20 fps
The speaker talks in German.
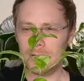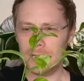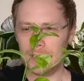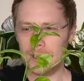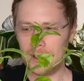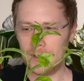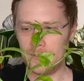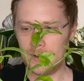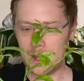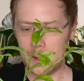
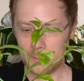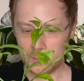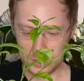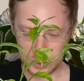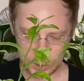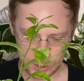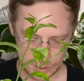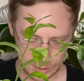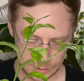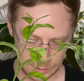Den haben wir
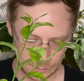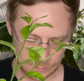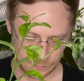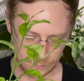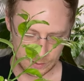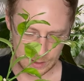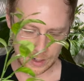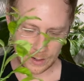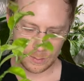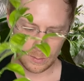
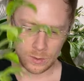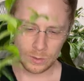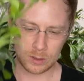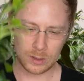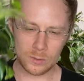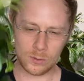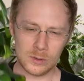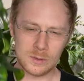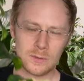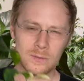abgeschnitten. Wir haben auch
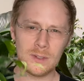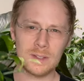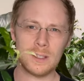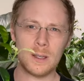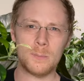hier unten was